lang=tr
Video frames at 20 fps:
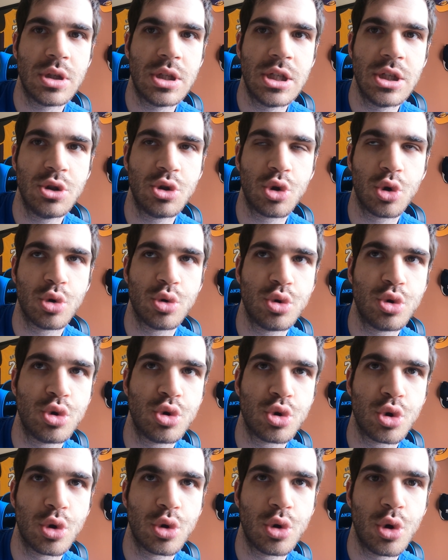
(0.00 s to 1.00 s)
İkinci öğün,
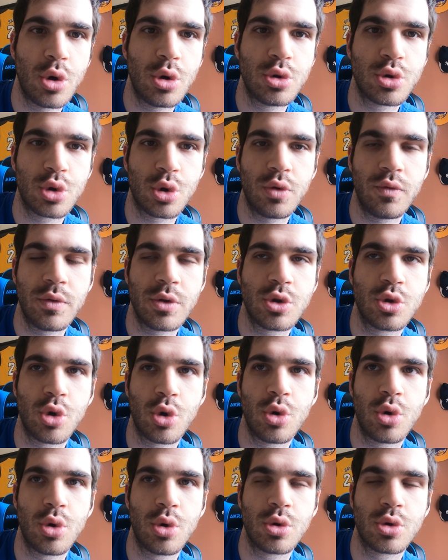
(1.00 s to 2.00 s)
üçüncü öğün, dördüncü öğün ve
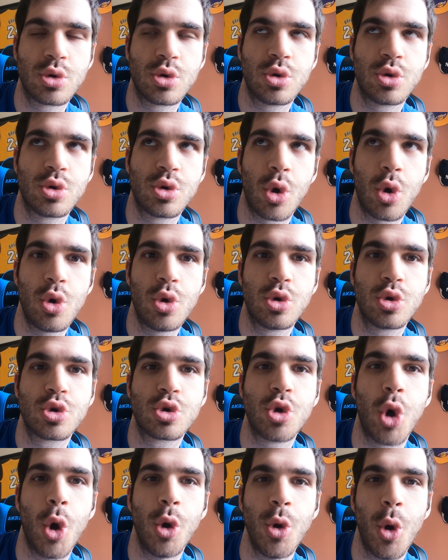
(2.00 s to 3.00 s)
son, son,
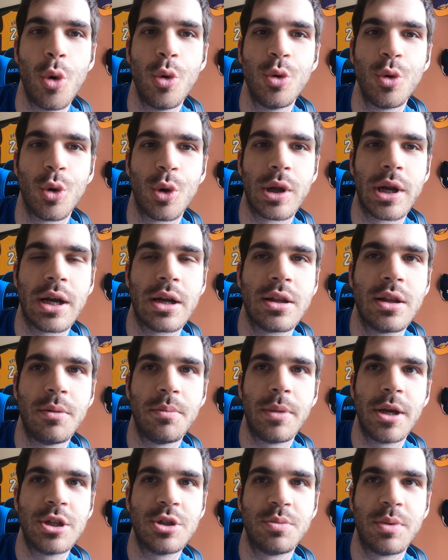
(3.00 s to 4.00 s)
son öğün olarak
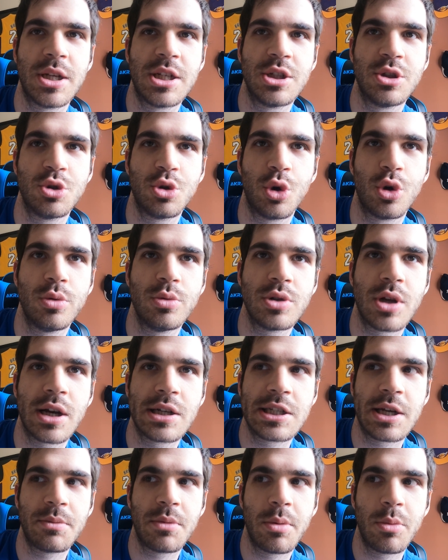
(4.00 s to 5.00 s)
da 5. Beş, beşinci öğünümüz
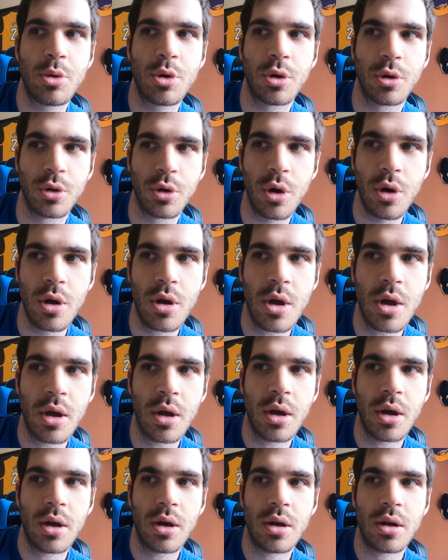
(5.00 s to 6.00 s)
akşam yemeği oluyor.
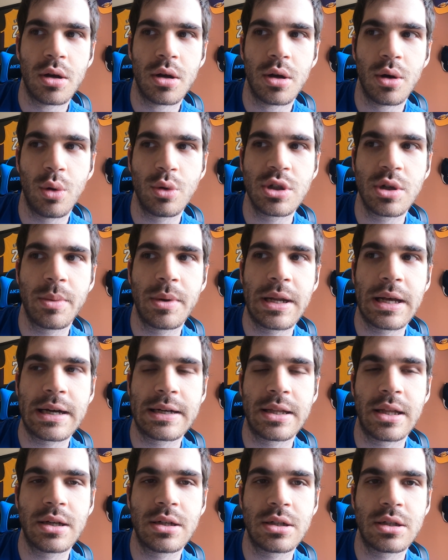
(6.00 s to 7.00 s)
Ee, o zamana
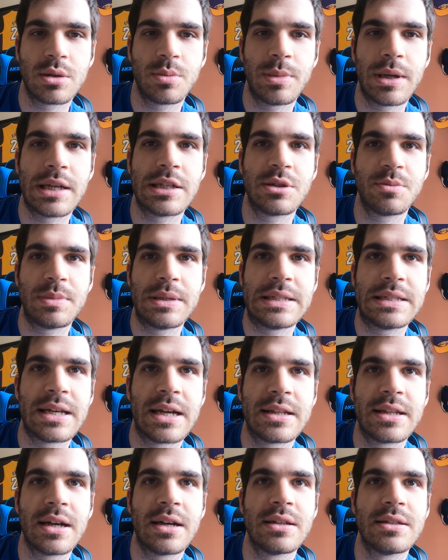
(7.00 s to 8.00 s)
kadar birazcık
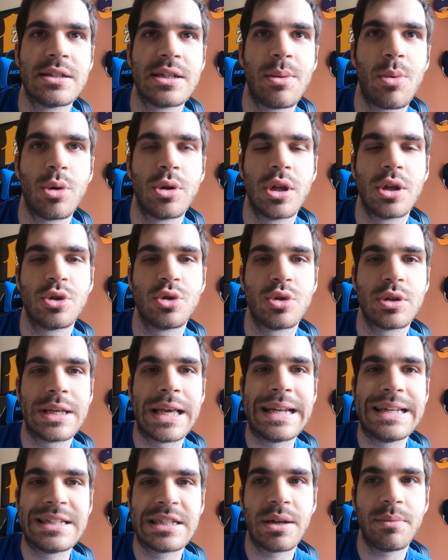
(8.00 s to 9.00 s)
bilgisayar takılacağım. Ondan sonra
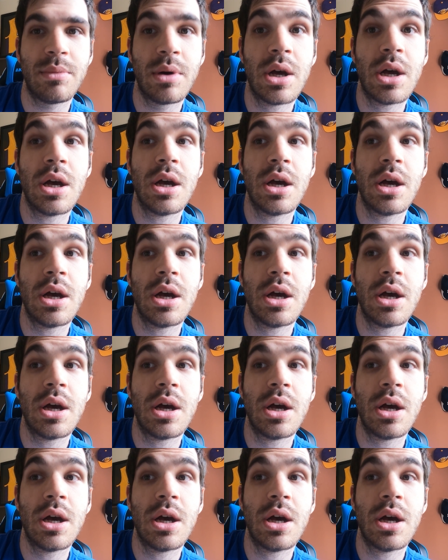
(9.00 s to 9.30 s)
geleceğim.